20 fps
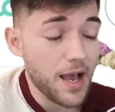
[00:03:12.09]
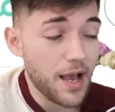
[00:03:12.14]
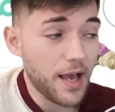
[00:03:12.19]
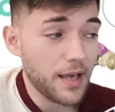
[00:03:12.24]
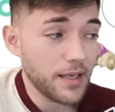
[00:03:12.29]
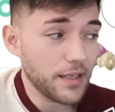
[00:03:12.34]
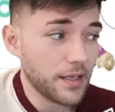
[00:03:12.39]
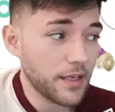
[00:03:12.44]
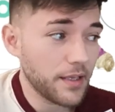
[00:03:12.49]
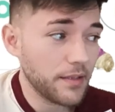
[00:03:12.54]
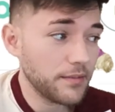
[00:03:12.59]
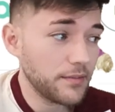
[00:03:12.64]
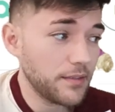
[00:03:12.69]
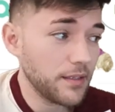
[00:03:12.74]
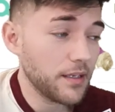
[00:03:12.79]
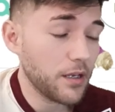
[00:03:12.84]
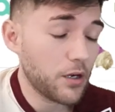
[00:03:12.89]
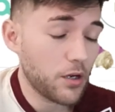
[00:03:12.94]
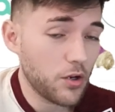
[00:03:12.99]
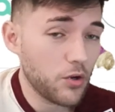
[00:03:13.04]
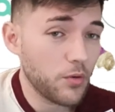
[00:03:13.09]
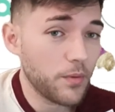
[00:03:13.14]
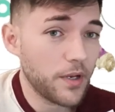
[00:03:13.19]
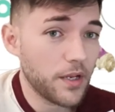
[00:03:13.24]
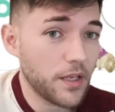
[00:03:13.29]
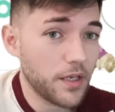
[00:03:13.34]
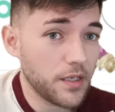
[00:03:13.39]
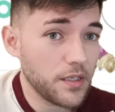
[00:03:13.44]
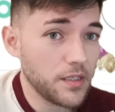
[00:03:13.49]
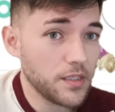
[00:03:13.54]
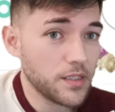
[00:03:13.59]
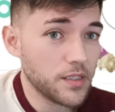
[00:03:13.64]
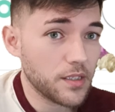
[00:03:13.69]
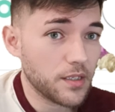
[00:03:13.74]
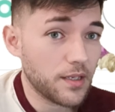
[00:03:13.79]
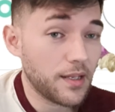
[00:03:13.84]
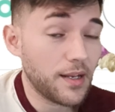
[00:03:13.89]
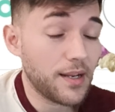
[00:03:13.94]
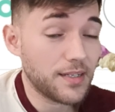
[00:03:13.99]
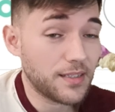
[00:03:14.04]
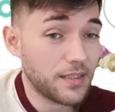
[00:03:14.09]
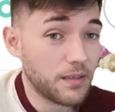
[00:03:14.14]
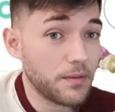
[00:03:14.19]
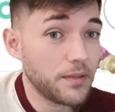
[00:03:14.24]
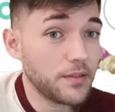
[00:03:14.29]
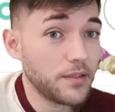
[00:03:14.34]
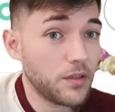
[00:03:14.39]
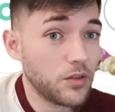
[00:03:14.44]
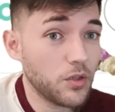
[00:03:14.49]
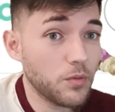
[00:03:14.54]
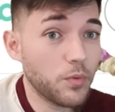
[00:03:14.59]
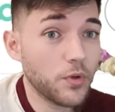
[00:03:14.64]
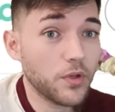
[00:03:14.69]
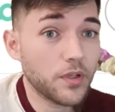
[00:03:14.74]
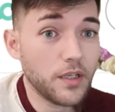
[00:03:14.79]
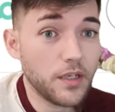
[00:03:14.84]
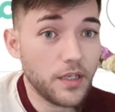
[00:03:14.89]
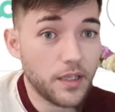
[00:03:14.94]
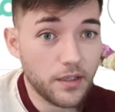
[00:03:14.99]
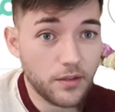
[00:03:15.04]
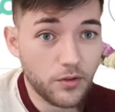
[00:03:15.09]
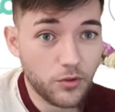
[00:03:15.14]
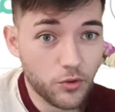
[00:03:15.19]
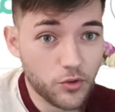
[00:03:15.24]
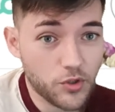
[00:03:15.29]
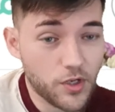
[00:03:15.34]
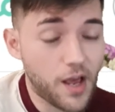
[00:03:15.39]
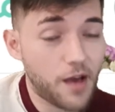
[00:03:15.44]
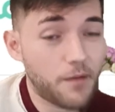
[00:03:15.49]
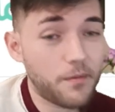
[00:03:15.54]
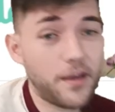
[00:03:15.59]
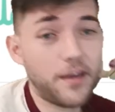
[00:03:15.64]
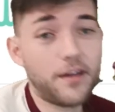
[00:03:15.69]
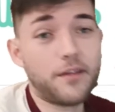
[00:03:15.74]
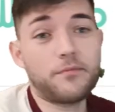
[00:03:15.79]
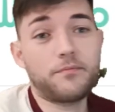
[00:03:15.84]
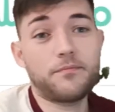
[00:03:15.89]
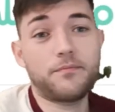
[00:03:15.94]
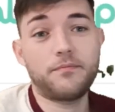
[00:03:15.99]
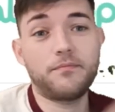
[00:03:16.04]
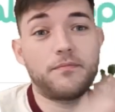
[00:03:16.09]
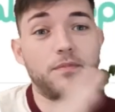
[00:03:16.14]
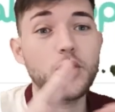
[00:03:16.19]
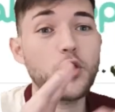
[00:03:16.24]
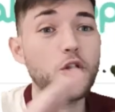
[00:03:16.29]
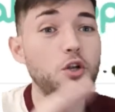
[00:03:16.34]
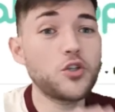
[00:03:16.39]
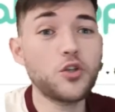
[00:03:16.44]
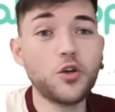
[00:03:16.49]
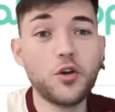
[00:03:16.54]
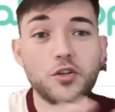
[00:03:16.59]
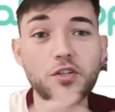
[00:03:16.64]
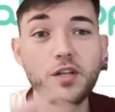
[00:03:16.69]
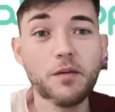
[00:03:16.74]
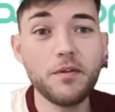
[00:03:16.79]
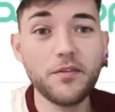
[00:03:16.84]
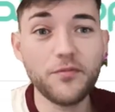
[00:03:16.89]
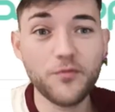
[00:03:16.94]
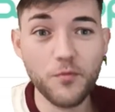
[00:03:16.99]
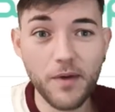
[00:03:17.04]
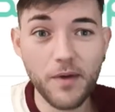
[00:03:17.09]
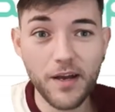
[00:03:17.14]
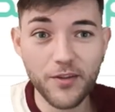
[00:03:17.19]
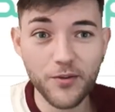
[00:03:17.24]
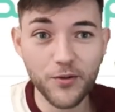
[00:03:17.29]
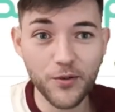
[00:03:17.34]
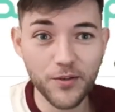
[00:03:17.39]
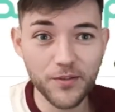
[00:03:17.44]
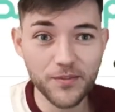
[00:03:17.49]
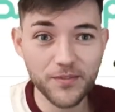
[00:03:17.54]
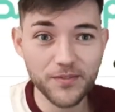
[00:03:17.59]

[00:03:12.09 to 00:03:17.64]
Hay gente que ahora lo veréis, que la está vendiendo por 500. A ver, yo no sé qué os habéis fumado.